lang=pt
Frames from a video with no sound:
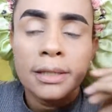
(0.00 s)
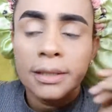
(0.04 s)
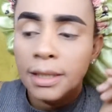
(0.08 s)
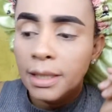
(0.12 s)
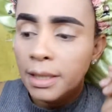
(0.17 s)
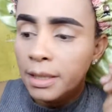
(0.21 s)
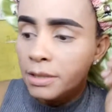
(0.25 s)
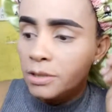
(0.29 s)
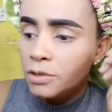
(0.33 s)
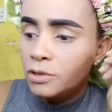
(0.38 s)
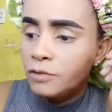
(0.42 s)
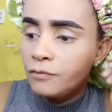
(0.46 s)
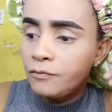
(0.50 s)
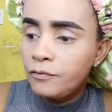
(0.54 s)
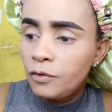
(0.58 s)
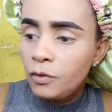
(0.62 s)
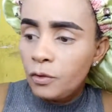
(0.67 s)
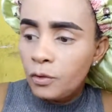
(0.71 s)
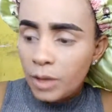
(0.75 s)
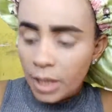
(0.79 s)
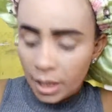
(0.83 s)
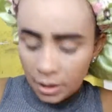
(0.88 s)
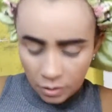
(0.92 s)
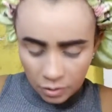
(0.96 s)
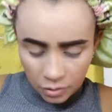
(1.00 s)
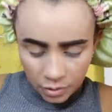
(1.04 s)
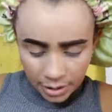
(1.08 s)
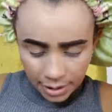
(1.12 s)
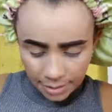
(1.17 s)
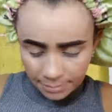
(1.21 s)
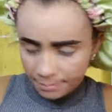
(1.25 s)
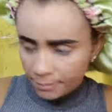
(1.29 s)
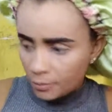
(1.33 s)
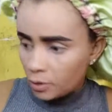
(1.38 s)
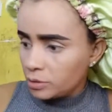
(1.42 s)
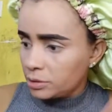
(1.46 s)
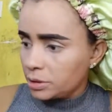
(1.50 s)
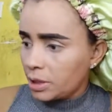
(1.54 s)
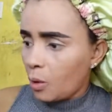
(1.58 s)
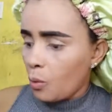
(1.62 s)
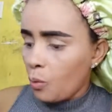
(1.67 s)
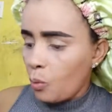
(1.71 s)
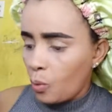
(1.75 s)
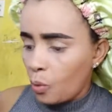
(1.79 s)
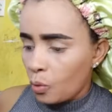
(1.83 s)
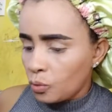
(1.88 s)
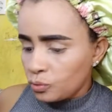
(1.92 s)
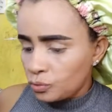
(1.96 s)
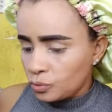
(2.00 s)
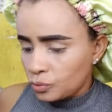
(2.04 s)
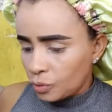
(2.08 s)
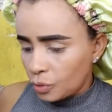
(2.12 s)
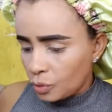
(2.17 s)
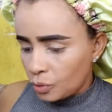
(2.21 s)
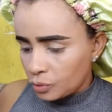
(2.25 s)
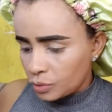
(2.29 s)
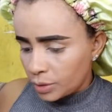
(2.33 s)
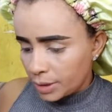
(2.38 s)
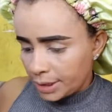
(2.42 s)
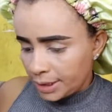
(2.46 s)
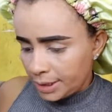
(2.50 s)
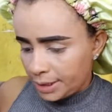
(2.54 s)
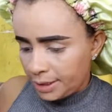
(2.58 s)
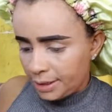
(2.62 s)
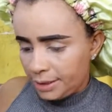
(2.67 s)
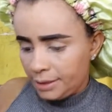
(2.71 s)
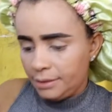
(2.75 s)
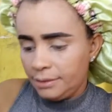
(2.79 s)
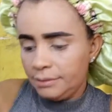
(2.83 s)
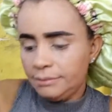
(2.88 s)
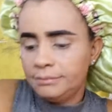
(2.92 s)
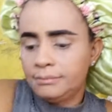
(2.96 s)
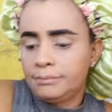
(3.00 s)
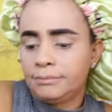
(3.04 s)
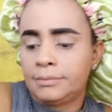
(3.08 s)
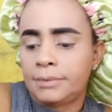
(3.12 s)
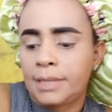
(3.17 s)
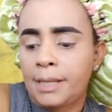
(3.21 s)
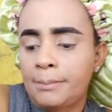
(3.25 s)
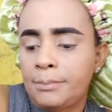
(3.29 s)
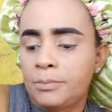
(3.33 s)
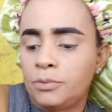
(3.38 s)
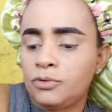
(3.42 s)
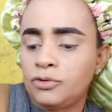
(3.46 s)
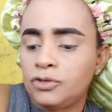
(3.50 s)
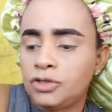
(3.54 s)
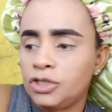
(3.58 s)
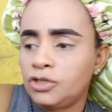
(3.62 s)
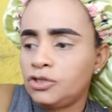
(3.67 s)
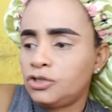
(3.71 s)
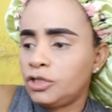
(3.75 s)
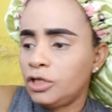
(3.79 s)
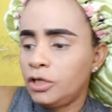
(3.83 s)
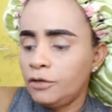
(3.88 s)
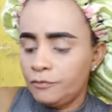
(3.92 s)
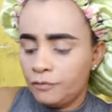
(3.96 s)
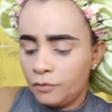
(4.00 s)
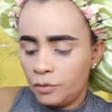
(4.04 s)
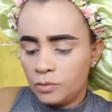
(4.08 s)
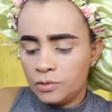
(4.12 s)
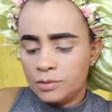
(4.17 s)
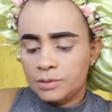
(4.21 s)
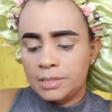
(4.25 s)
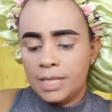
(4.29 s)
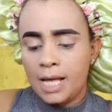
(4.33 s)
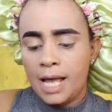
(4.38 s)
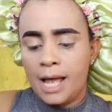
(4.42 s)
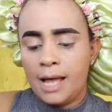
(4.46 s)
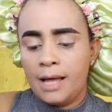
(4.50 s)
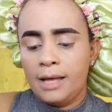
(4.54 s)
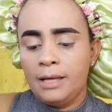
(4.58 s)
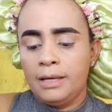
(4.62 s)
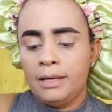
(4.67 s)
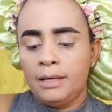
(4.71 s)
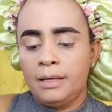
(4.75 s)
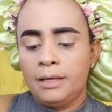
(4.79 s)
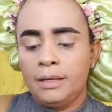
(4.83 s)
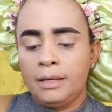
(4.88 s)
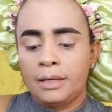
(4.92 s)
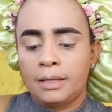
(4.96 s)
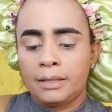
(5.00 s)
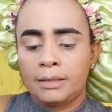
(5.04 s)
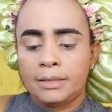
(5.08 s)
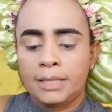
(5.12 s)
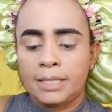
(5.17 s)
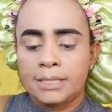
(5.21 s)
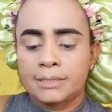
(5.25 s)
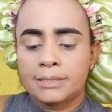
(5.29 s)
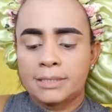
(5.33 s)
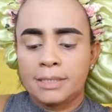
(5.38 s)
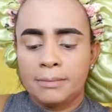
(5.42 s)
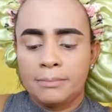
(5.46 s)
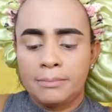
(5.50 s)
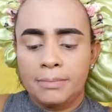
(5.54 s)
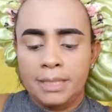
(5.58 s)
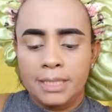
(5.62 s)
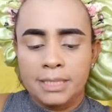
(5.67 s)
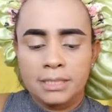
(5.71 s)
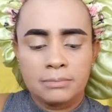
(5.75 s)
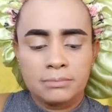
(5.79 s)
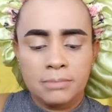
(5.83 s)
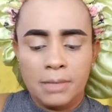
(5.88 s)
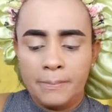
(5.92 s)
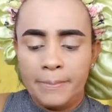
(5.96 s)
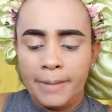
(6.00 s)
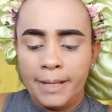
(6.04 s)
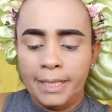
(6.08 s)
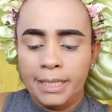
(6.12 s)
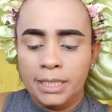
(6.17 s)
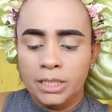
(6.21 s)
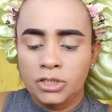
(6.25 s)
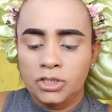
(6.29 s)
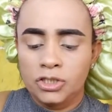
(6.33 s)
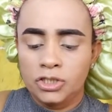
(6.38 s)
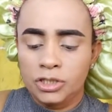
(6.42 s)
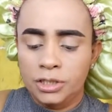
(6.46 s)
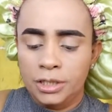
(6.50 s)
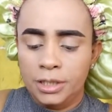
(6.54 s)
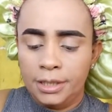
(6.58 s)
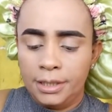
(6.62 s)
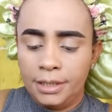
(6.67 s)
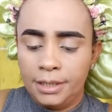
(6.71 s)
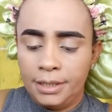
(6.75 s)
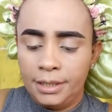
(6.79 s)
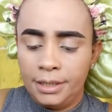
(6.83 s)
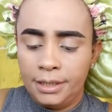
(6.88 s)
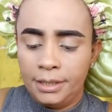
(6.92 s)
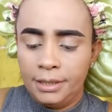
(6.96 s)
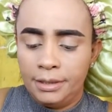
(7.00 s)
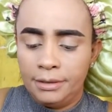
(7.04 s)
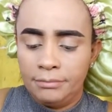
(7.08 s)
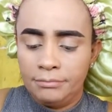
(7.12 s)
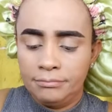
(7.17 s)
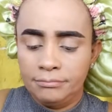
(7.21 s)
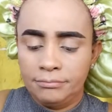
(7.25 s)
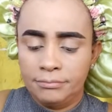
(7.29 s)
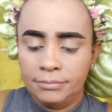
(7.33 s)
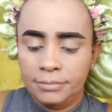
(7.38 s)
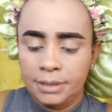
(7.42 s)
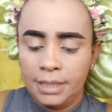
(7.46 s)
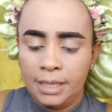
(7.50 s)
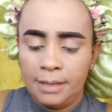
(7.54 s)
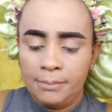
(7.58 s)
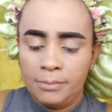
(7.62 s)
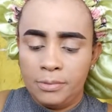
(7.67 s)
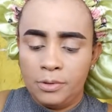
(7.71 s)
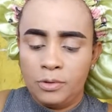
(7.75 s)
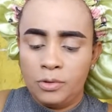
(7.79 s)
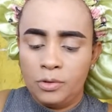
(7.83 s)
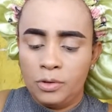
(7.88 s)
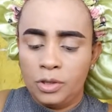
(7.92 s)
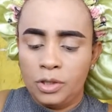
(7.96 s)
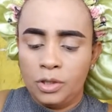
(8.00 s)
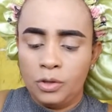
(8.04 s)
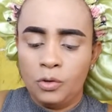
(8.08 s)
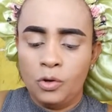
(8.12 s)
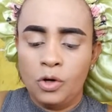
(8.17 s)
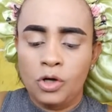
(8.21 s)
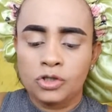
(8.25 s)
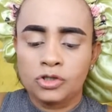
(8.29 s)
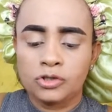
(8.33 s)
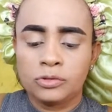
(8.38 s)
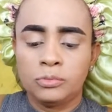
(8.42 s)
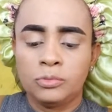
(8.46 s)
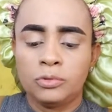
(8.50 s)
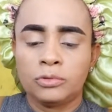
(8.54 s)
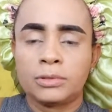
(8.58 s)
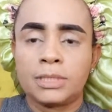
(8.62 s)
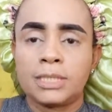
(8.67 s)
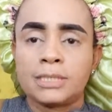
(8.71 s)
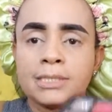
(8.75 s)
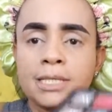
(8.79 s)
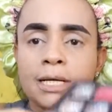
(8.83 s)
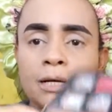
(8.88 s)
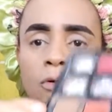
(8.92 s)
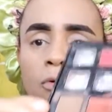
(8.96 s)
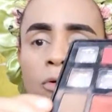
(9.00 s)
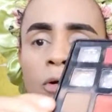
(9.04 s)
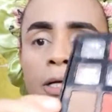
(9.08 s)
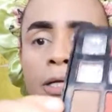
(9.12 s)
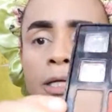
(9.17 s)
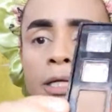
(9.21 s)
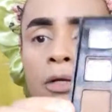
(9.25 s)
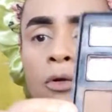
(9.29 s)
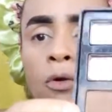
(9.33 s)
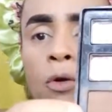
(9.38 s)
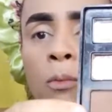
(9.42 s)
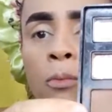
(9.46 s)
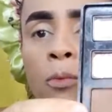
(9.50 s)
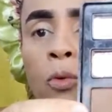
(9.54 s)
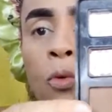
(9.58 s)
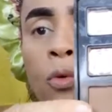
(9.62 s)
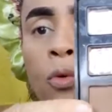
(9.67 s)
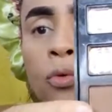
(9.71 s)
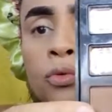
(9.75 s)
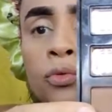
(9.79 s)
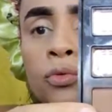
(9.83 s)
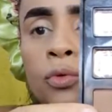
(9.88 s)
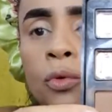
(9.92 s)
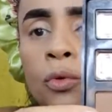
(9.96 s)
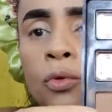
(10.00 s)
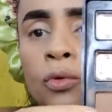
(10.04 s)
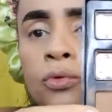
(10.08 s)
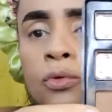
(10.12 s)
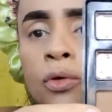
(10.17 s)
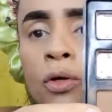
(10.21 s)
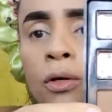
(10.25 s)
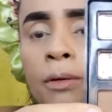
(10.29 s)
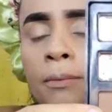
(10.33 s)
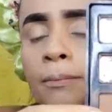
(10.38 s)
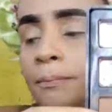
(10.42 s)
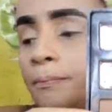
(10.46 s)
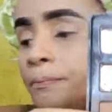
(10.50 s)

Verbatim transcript: E é isso, vou agora botar um contorno aqui, tá bom, gente? Eu vou usar dessa mesma paletinha aqui, tá bom? Eu gosto muito dessa cor aqui como contorno, ó.